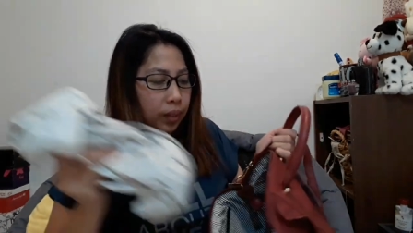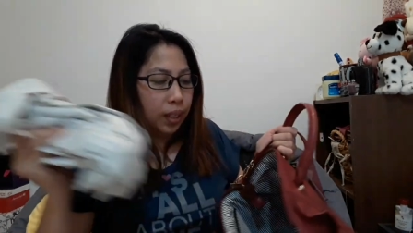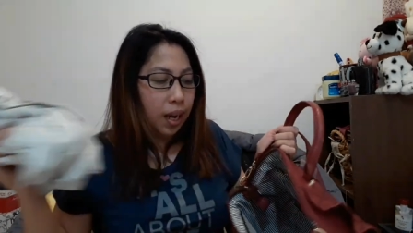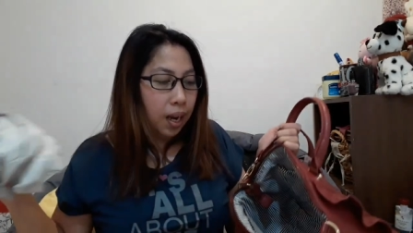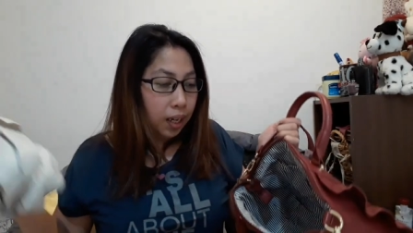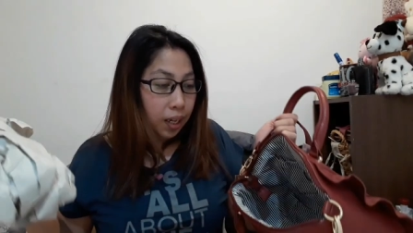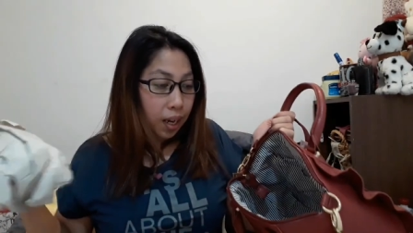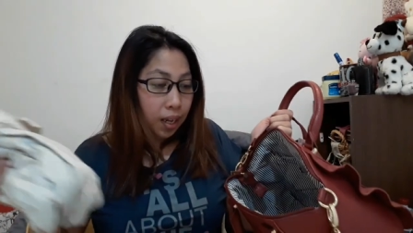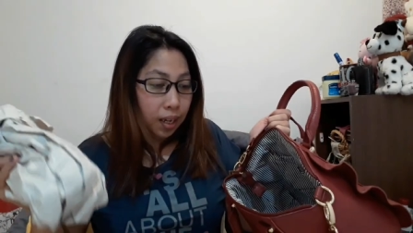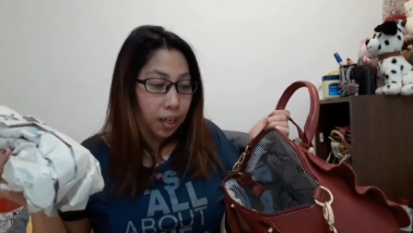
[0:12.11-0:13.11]

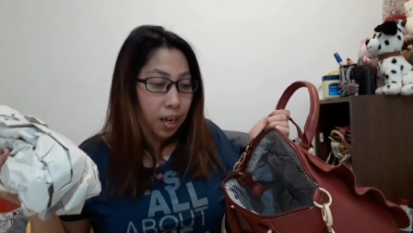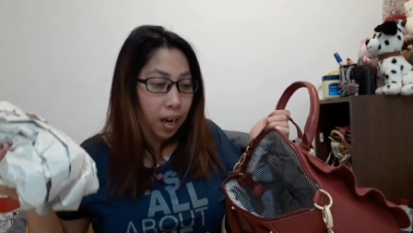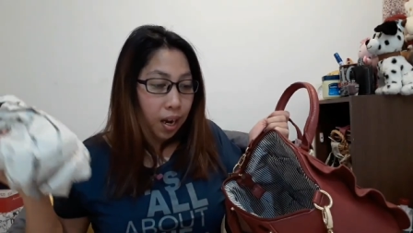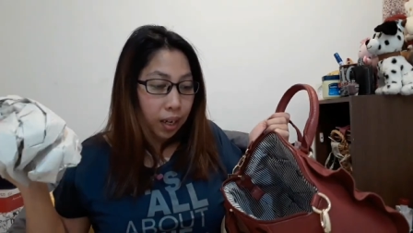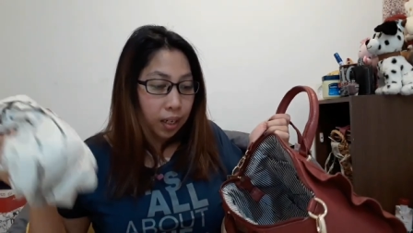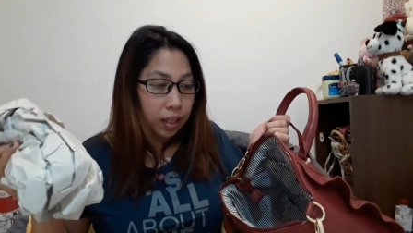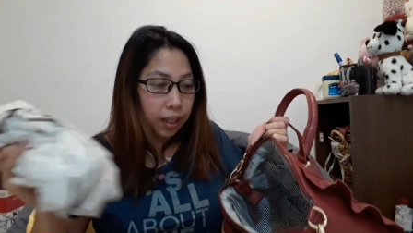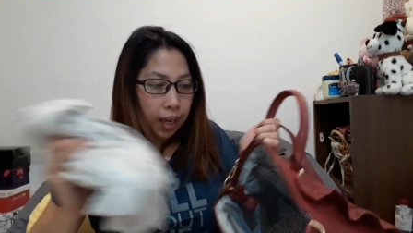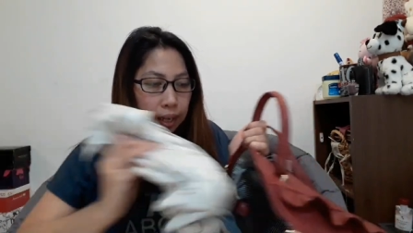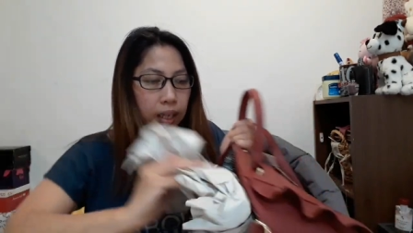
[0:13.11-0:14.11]
Nilalagli, nilalagyan
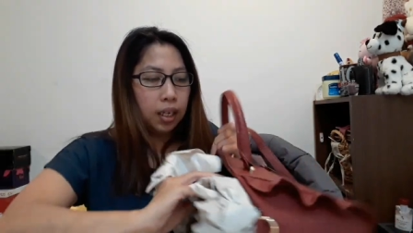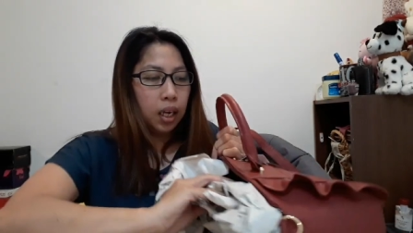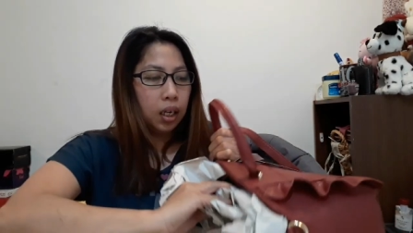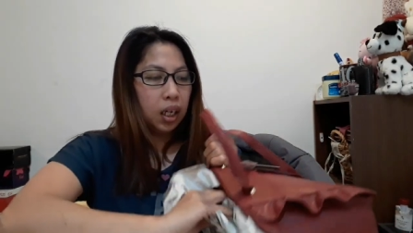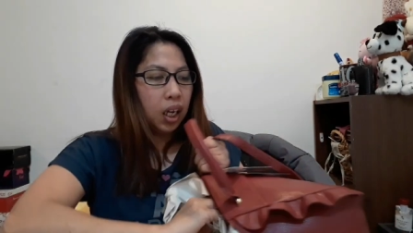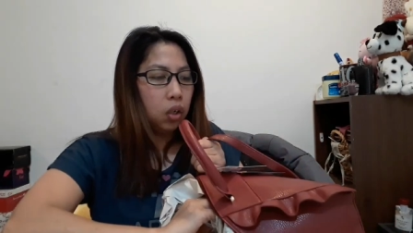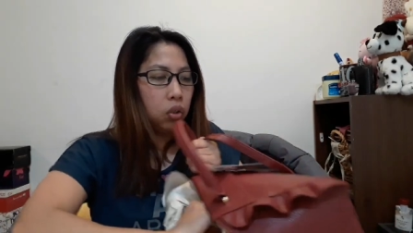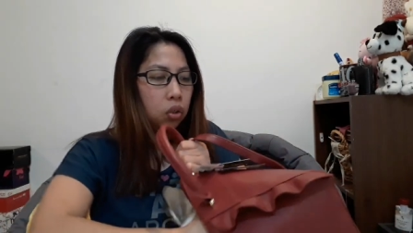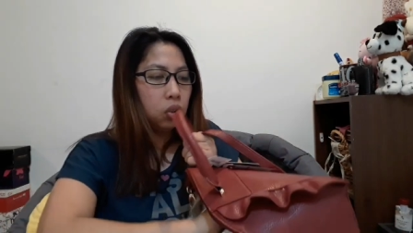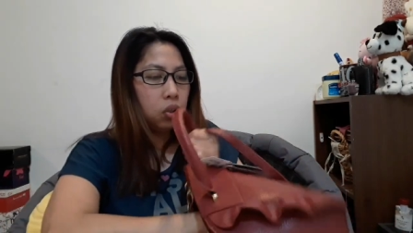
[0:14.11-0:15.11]
talaga nila ng
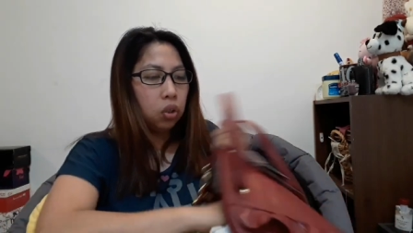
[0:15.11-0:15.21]
ganun, no?